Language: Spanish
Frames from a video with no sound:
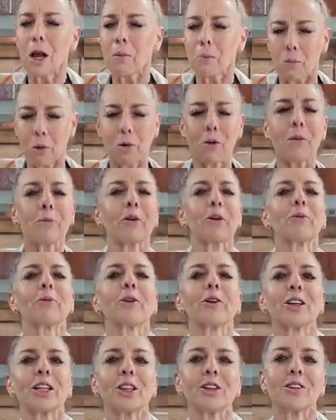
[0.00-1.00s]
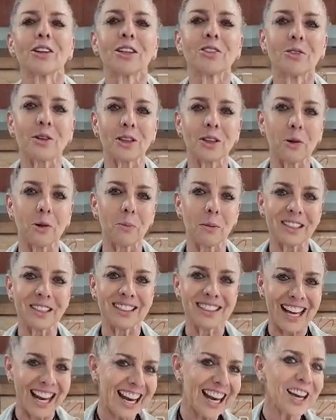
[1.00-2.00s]
poco a poco, poquito les cuento más,
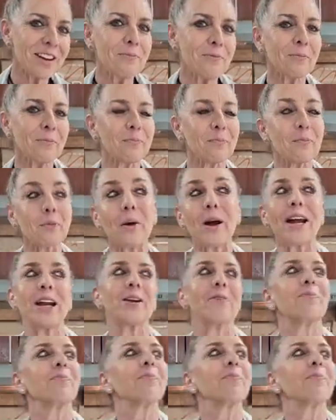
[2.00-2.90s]
¿sale? Bueno,